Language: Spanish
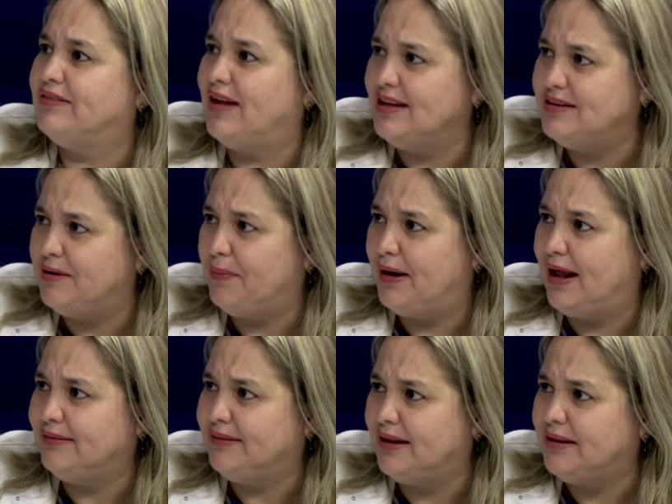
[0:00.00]
Sánchez
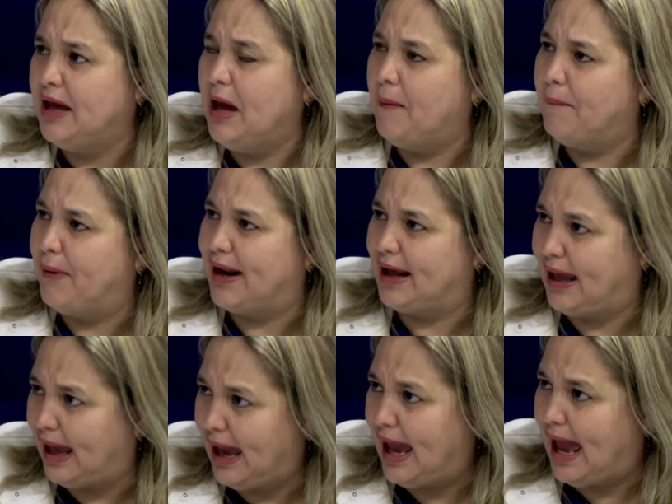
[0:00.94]
Velázquez para
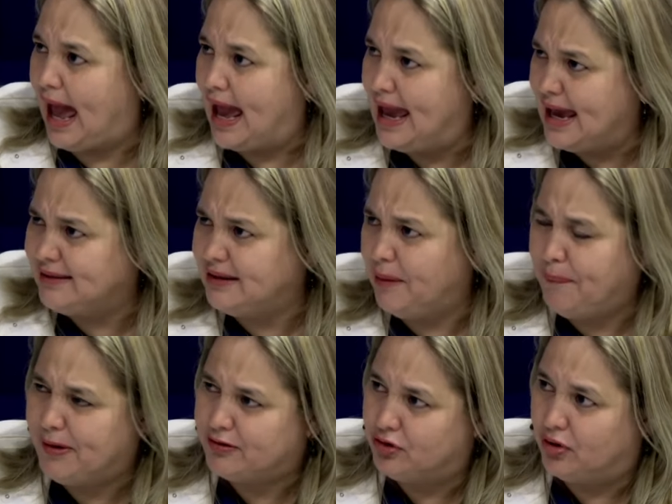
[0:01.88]
que a estas
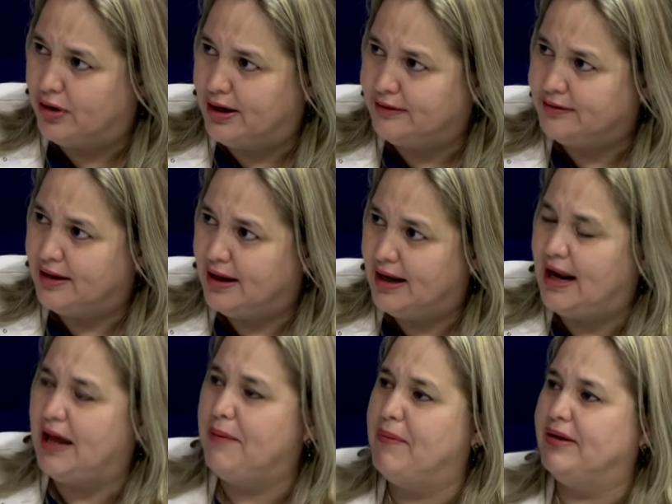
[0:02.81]
personas
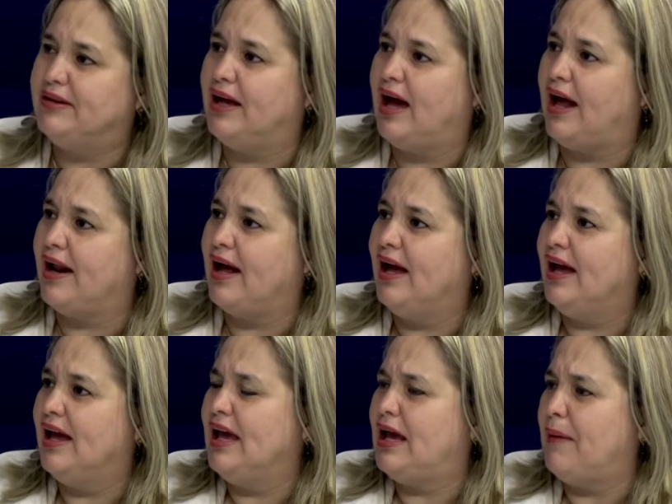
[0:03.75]
las investigara.
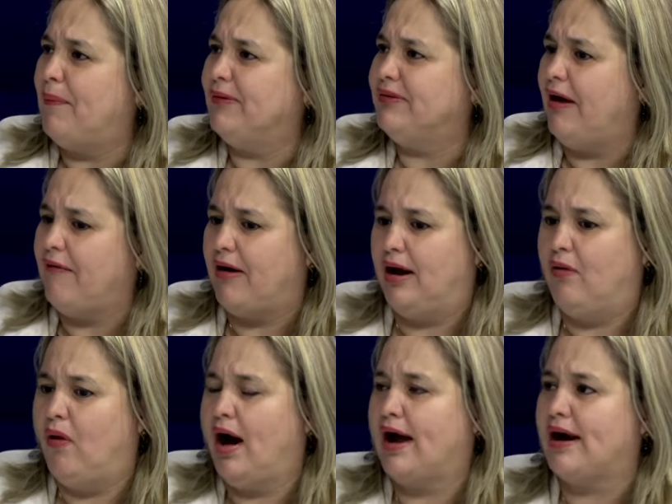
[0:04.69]
¿Y qué pasaba?
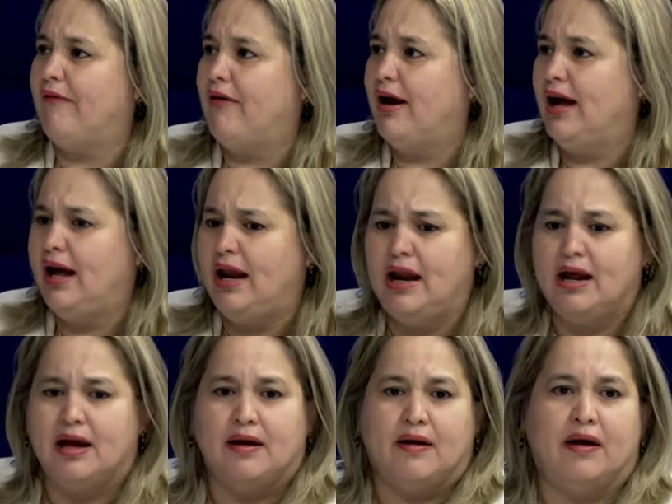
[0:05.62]
Los agarraba él
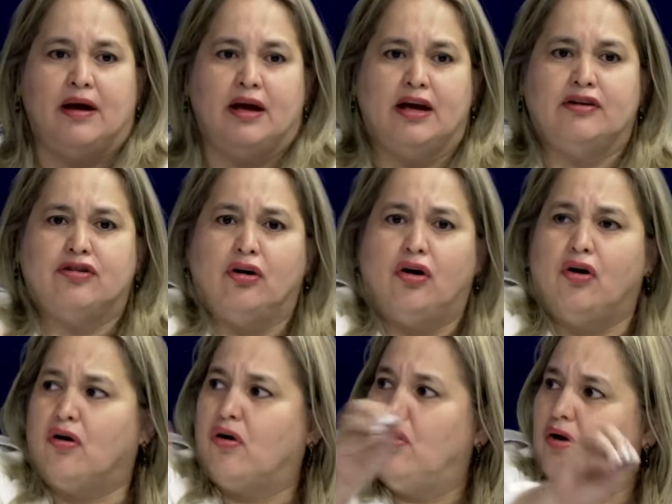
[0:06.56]
y solo
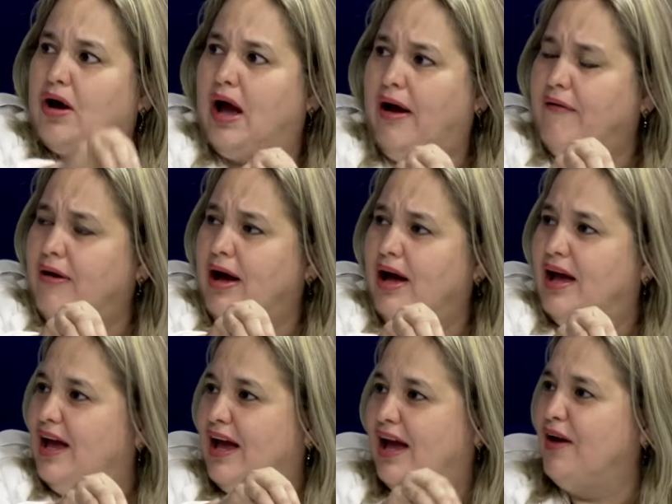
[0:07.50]
los colocaba
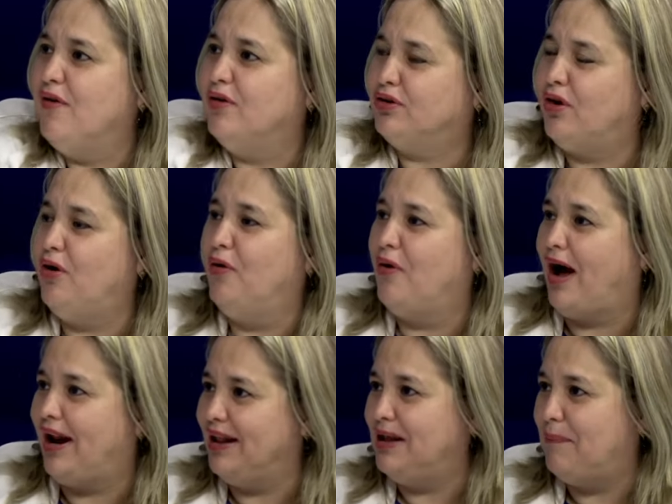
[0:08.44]
en otros
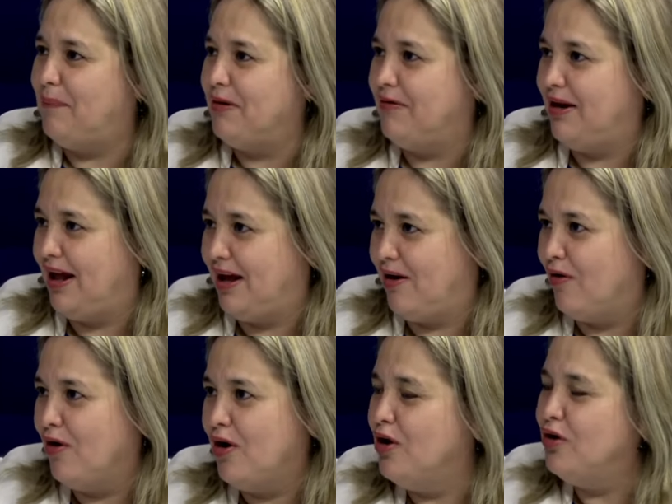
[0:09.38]
lugares de privilegio.
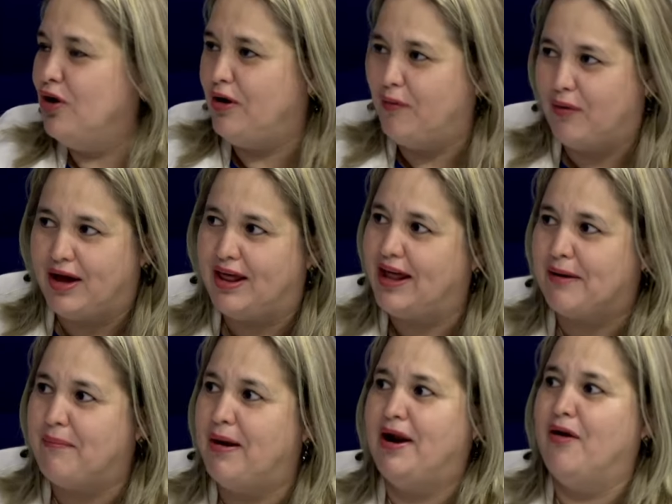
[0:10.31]
No le voy a dar
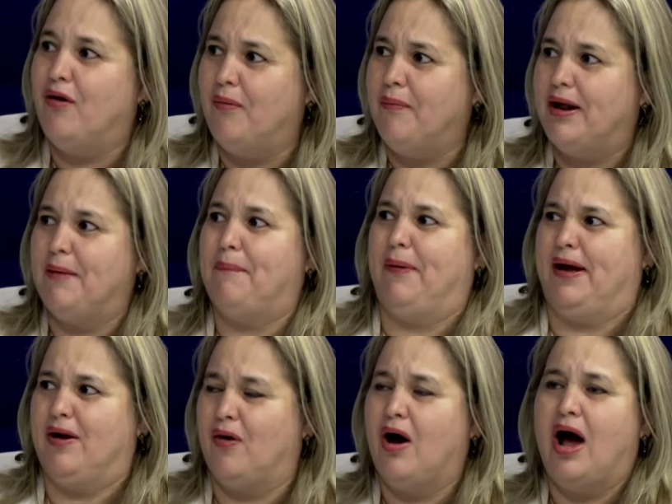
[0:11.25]
más nombres,
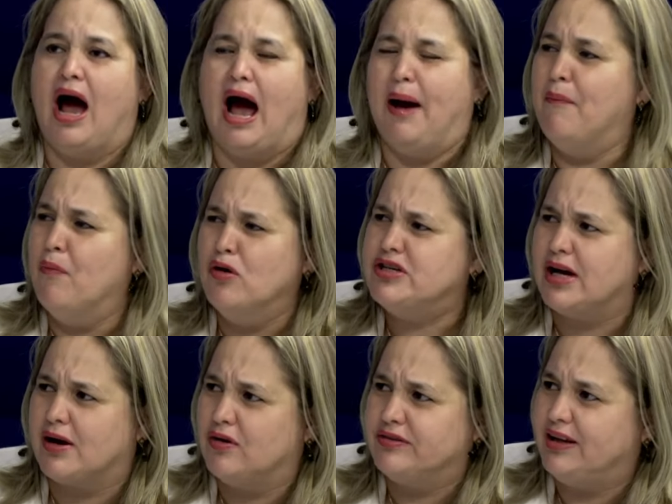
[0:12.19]
pero muchas
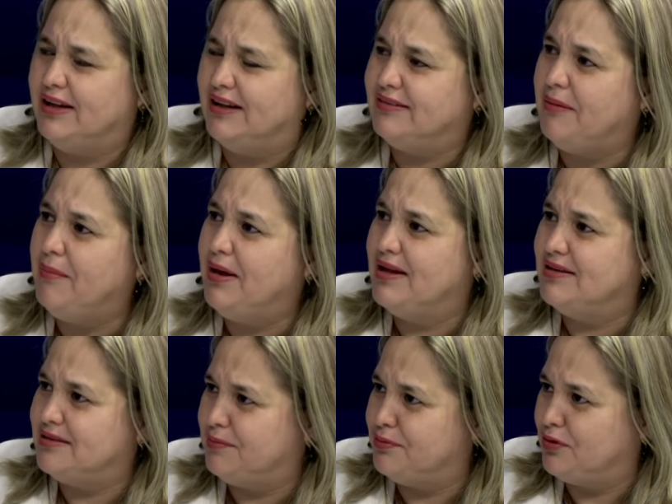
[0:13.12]
cosas de esas me
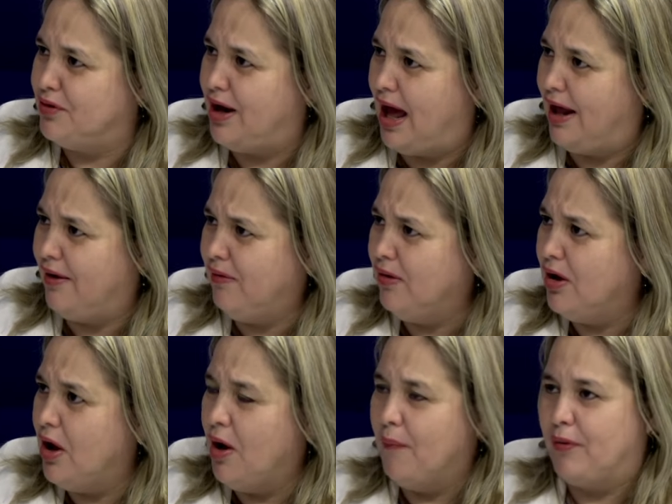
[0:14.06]
decepcionaron
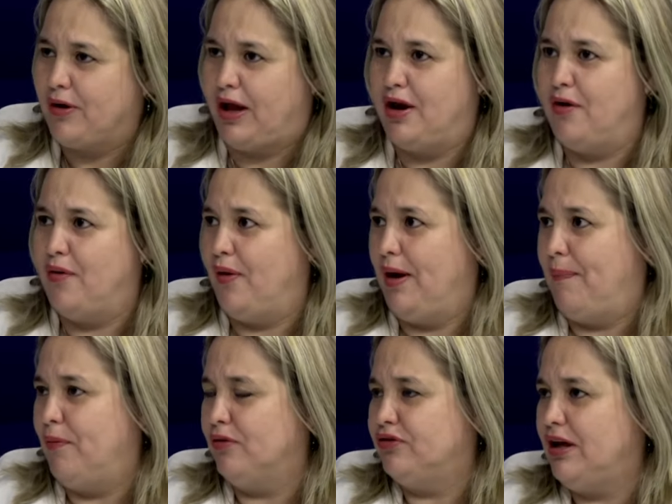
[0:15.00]
porque no es
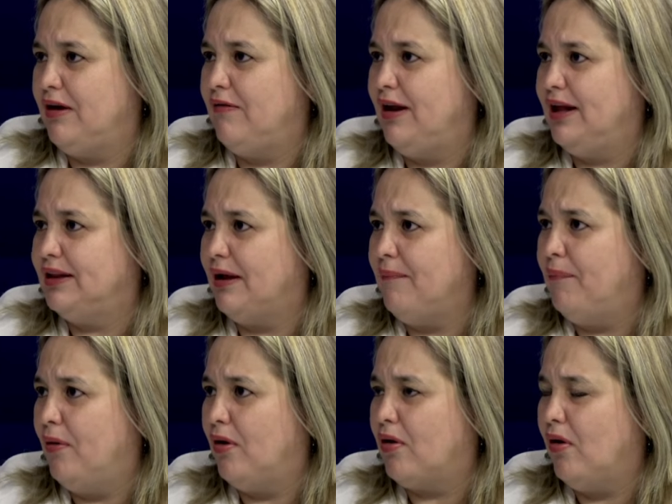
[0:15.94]
posible
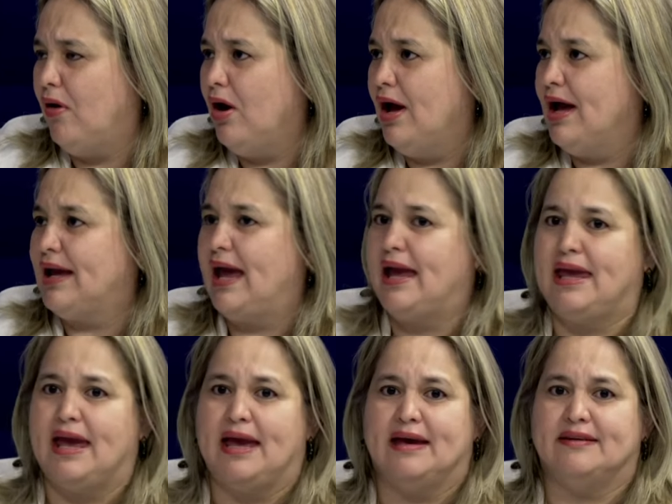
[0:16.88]
tampoco que
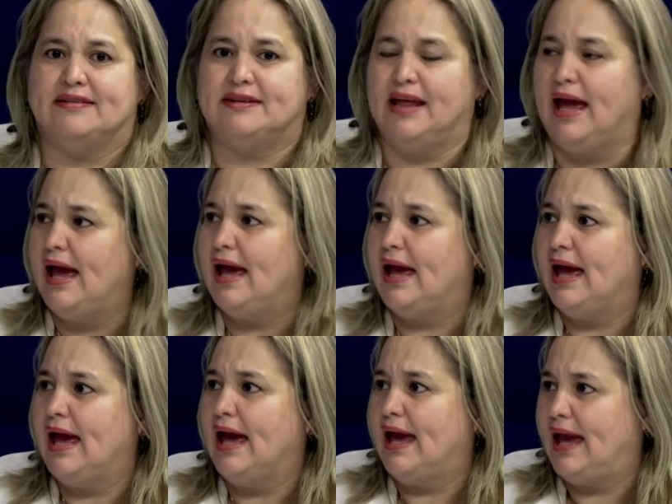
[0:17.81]
quien esté
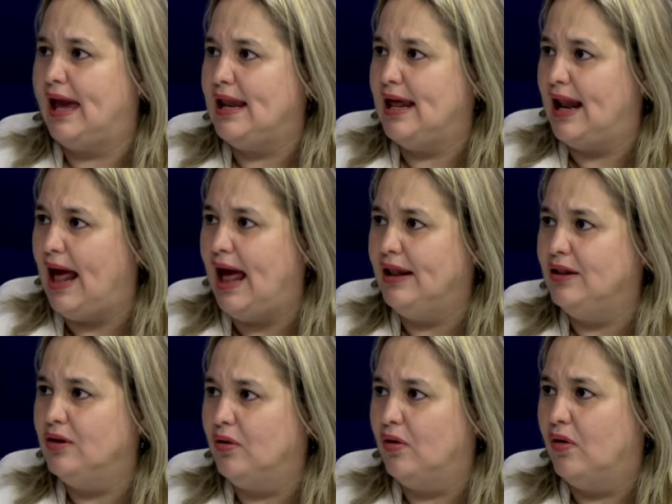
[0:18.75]

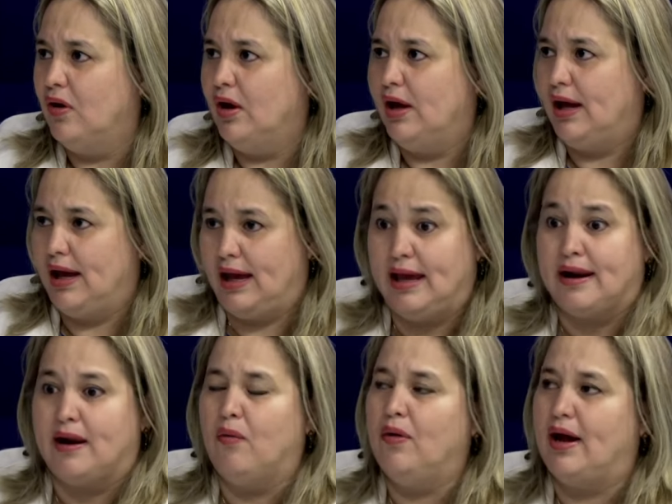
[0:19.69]
generando eh,
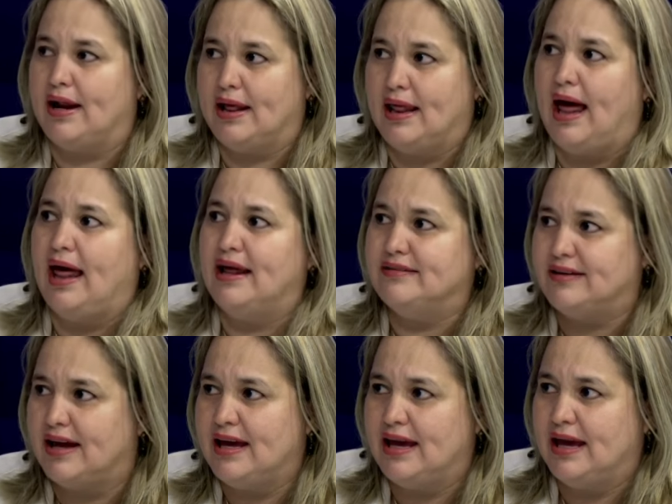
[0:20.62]
irregularidades
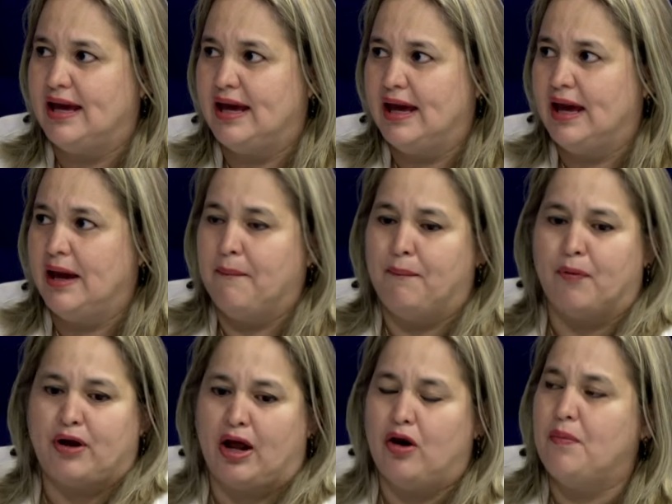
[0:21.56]
ahí,
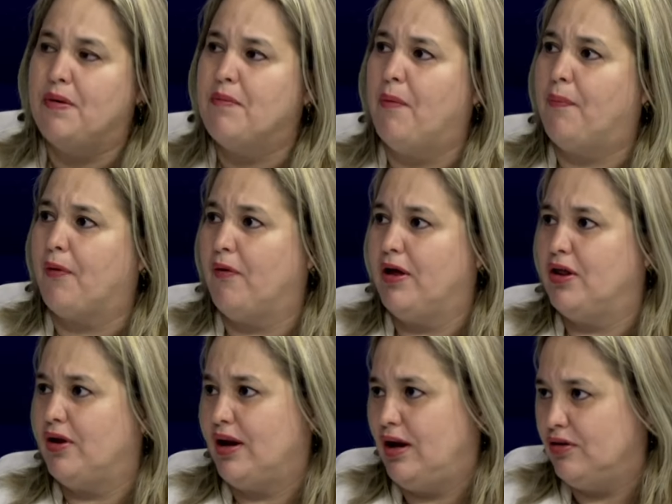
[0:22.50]
porque los mismos
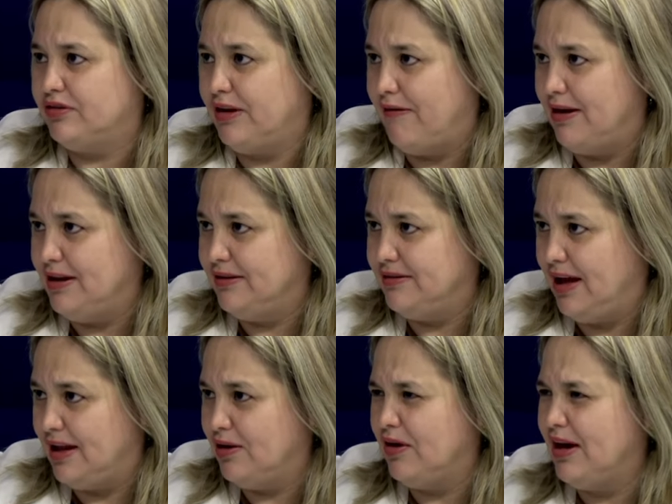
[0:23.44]
proveedores lo estaban
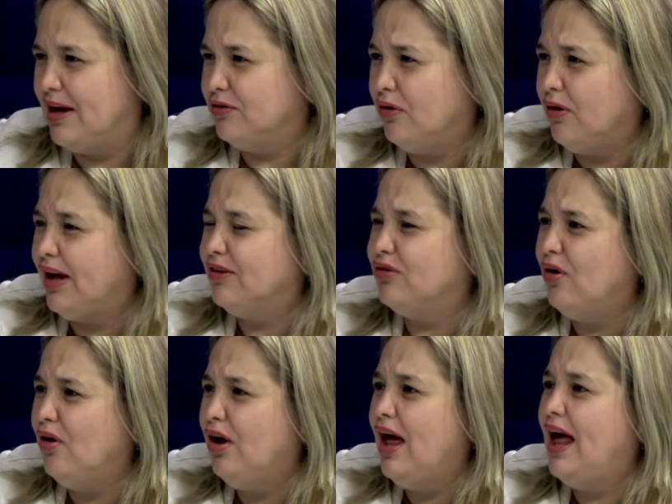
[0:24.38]
diciendo, y eso que
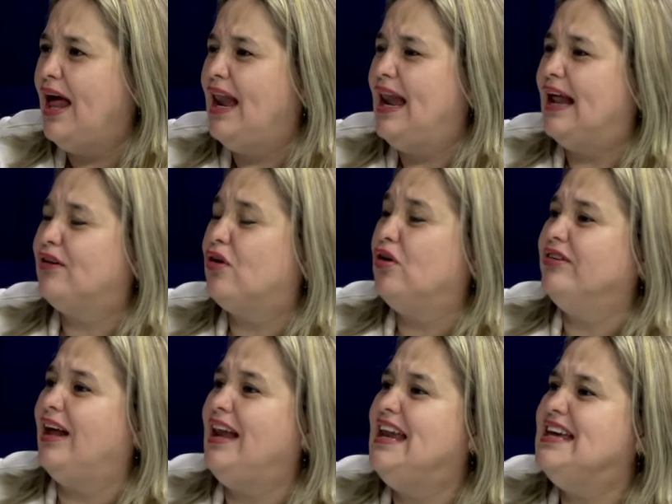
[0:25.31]
son las
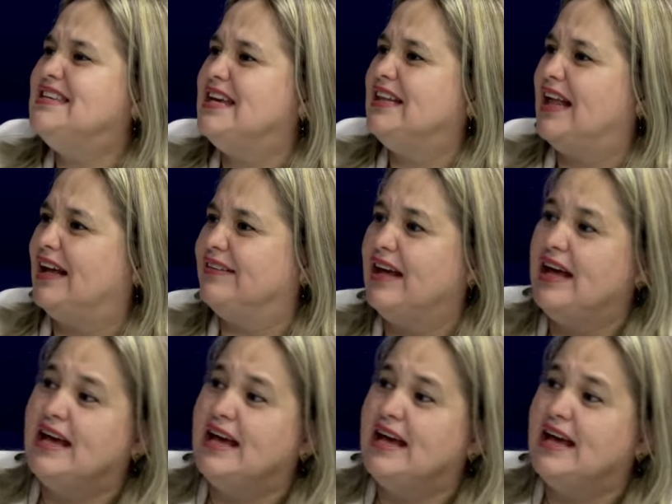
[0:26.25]
cosas lícitas.